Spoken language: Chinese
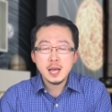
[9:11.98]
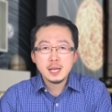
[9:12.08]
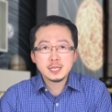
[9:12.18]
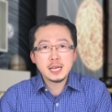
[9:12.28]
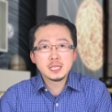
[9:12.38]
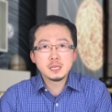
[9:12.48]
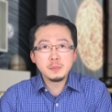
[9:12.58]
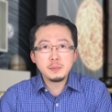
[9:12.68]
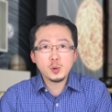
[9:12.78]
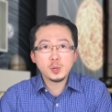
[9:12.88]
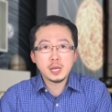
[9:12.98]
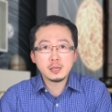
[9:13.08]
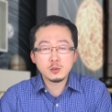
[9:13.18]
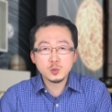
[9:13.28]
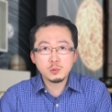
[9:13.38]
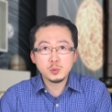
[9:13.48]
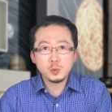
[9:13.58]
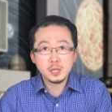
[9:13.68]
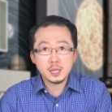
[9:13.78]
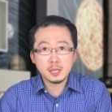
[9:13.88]
在一次秘密会谈当中，与
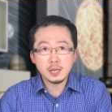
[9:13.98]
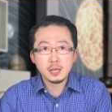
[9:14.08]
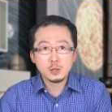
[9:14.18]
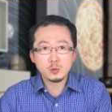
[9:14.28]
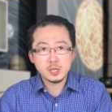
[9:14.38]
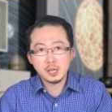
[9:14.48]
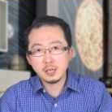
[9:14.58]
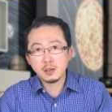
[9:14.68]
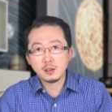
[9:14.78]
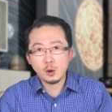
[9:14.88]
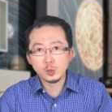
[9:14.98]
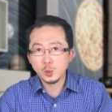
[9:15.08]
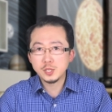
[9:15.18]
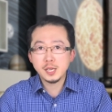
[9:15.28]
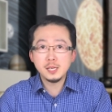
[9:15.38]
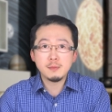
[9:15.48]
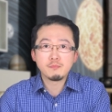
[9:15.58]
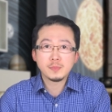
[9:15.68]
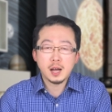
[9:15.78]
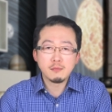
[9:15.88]
里根呢有这样一个口头协议
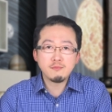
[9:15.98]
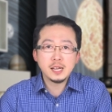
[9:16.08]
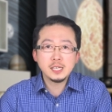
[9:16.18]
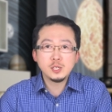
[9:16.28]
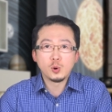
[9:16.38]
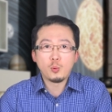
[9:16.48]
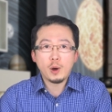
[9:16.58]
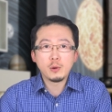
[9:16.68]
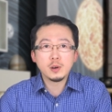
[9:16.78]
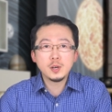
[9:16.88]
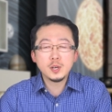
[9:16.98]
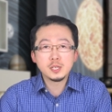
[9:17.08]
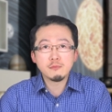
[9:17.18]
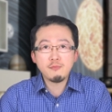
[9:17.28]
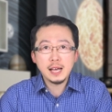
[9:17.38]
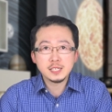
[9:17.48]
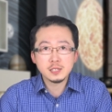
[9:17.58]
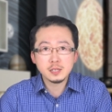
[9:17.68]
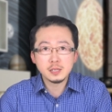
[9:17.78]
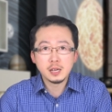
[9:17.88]
啊，万一有怀有恶意的外星
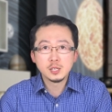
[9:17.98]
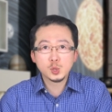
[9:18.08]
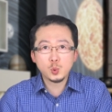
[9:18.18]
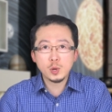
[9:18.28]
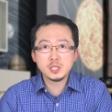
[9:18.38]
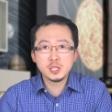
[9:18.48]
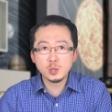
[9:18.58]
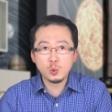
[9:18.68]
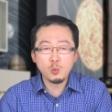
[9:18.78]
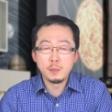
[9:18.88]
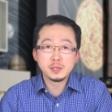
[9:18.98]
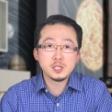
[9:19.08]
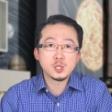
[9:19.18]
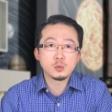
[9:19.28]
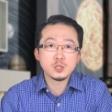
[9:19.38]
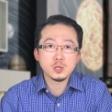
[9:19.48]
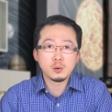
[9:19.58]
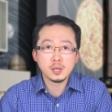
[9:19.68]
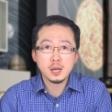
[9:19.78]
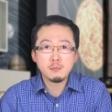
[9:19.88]
人呢突然进攻我们地球的时候
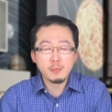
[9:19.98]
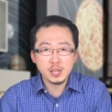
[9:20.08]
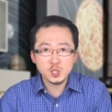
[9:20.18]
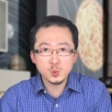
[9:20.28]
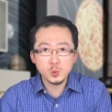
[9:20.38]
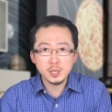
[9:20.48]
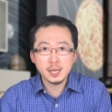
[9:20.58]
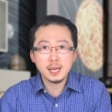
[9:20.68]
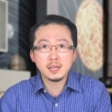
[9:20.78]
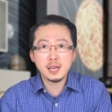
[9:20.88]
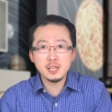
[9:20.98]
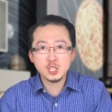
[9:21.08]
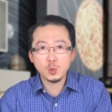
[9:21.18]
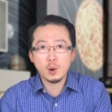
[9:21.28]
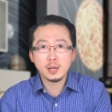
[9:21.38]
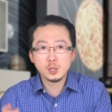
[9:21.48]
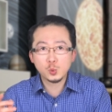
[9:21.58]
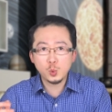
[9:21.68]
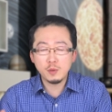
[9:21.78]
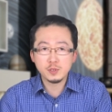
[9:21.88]
呢，美苏应该联手啊
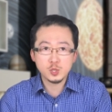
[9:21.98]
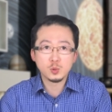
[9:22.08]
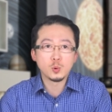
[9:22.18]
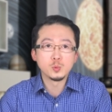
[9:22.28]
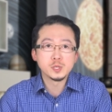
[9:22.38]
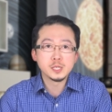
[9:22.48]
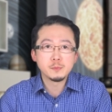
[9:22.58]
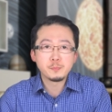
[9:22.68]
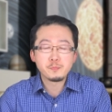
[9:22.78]
对付这种攻击。